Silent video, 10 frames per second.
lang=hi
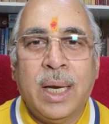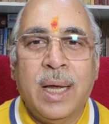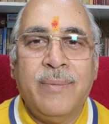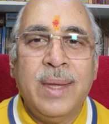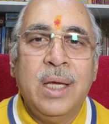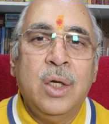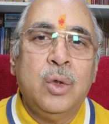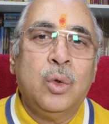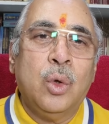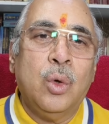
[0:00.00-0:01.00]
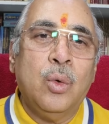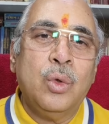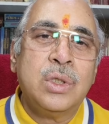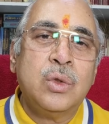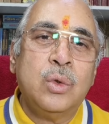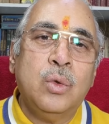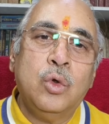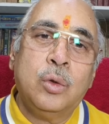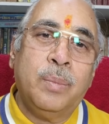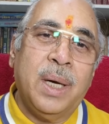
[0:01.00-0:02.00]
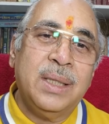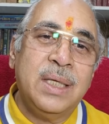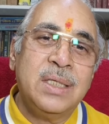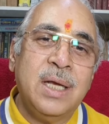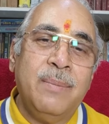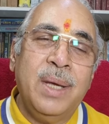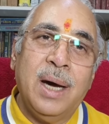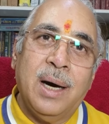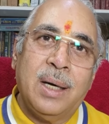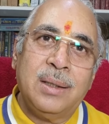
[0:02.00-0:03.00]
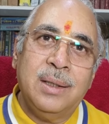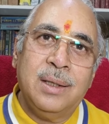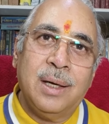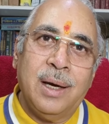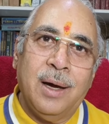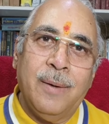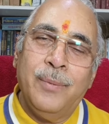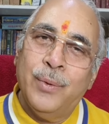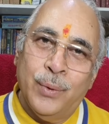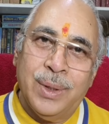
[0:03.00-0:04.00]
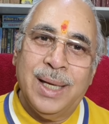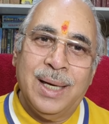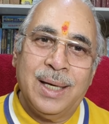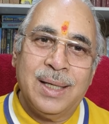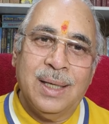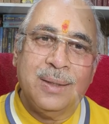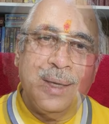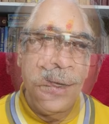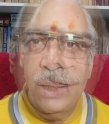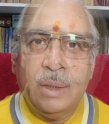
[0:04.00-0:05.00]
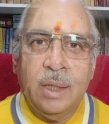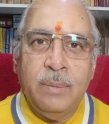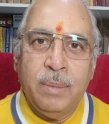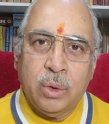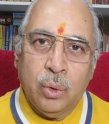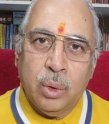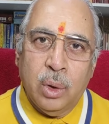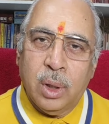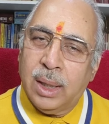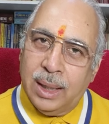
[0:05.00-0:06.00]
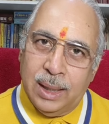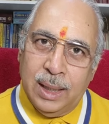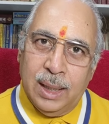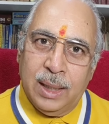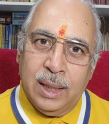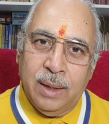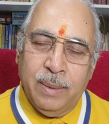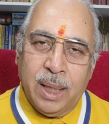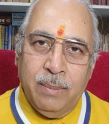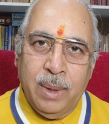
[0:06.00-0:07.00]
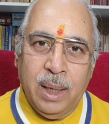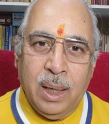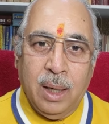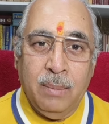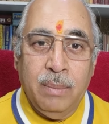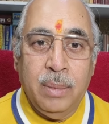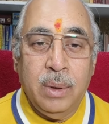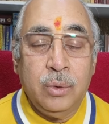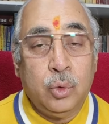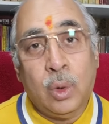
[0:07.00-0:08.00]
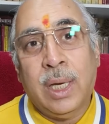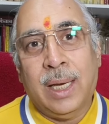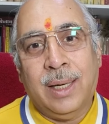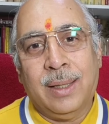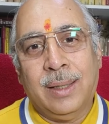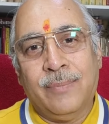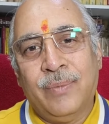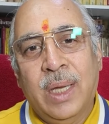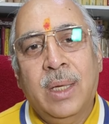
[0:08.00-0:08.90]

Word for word: कार्य तो उस उत्पादन से भी आर्थिक लाभ होने लग जाता है थी मिथुन और कन्या लगन के बारे में अब तुला लगन